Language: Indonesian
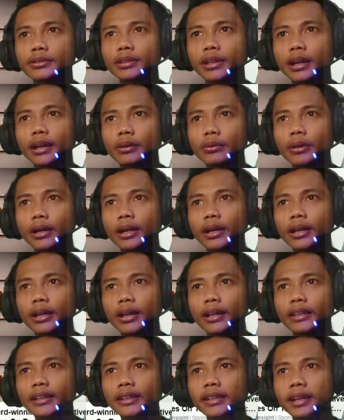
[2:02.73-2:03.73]
sudah keluar
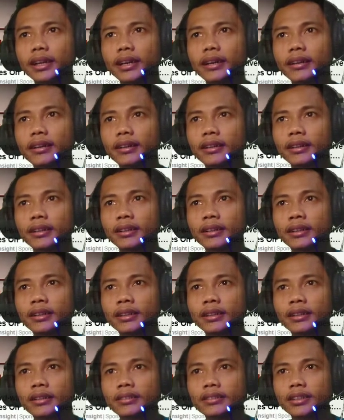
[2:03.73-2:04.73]
ya ini ya
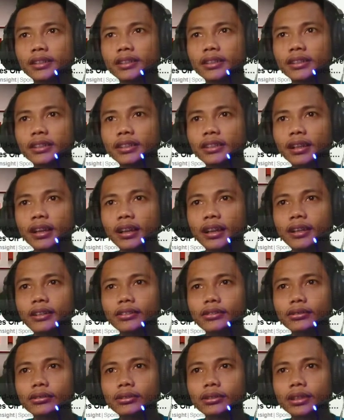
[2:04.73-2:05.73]
jadi kita
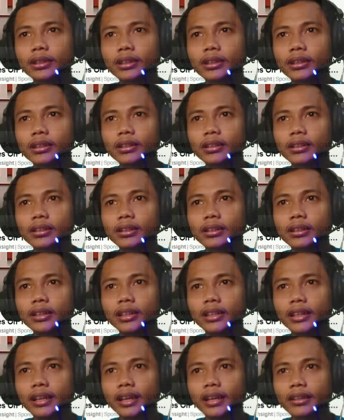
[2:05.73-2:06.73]
langsung ke
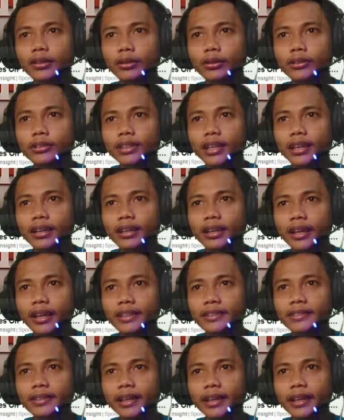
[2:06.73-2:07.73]
ini ya tulisan
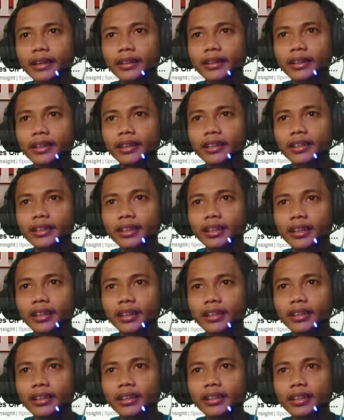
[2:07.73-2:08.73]
SRT ini ya
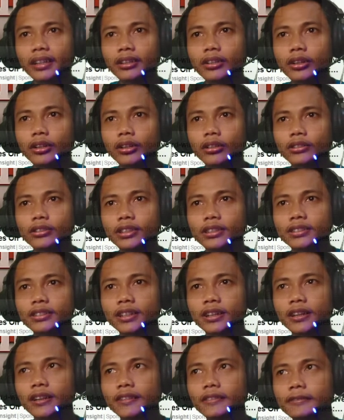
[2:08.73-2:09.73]
ini kita download
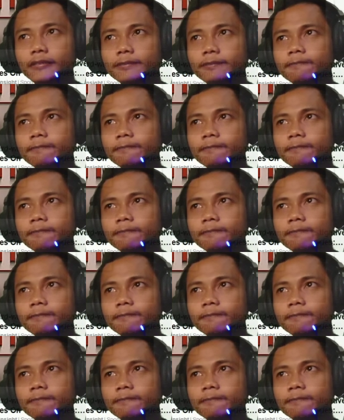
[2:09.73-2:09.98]
saja